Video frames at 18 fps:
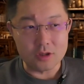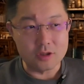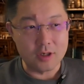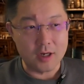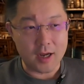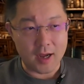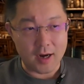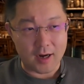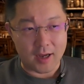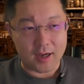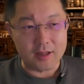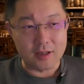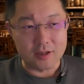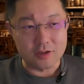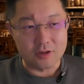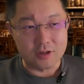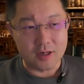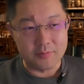就看来
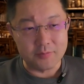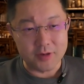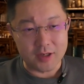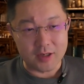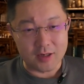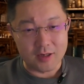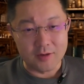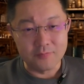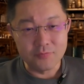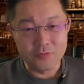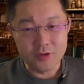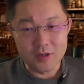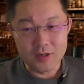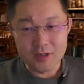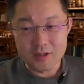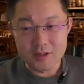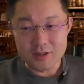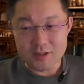呢，就是他们这个
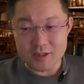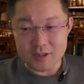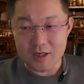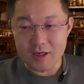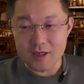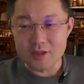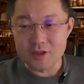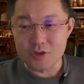麒麟